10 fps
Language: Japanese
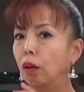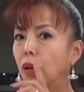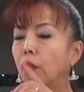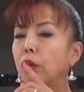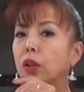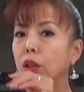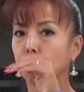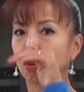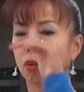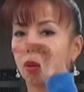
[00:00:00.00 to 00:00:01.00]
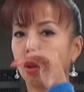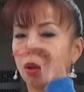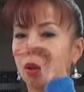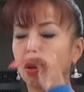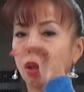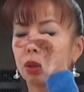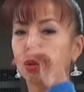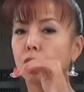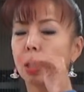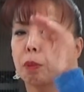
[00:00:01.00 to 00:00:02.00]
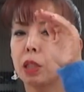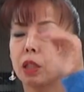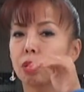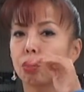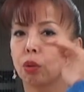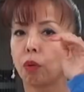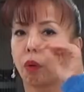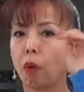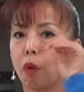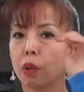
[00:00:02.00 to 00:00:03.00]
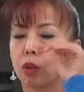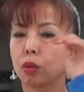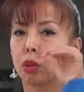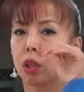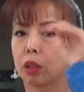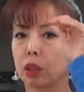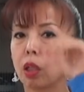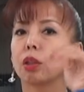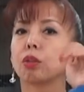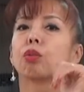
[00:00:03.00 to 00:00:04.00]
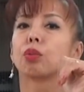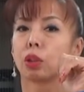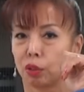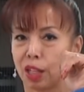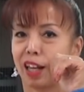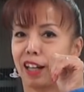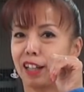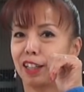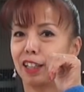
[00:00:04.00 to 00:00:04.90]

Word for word: 柔らかいとこあそこ指びかく時わわわって震えて下がってくるとこですよね